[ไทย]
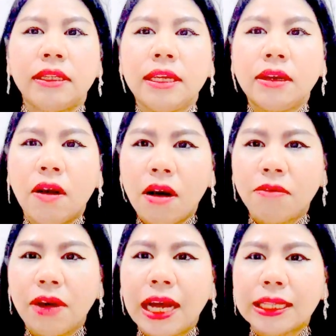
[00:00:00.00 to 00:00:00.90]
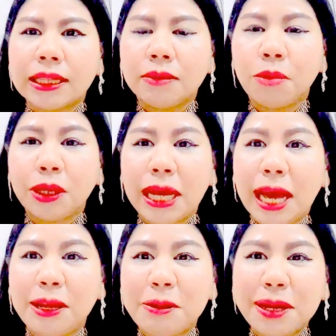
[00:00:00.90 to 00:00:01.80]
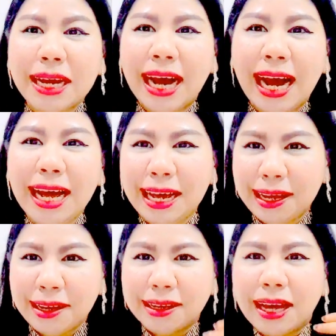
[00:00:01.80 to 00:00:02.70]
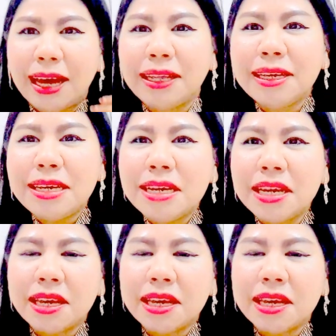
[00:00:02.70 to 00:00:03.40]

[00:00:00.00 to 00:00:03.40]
นี่ก็ฝากผลงานด้วยนะคะ ใครที่